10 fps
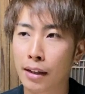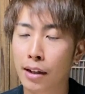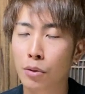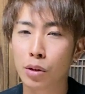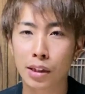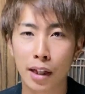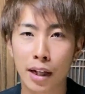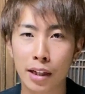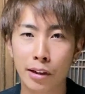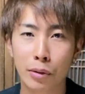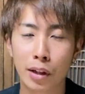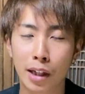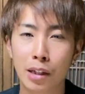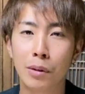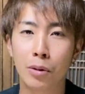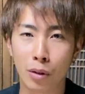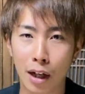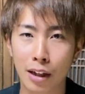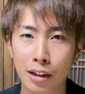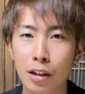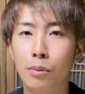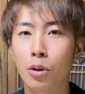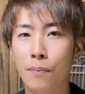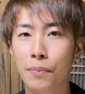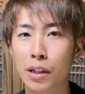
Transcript: 対抗してニワトリ飼ってみるとかっていうのも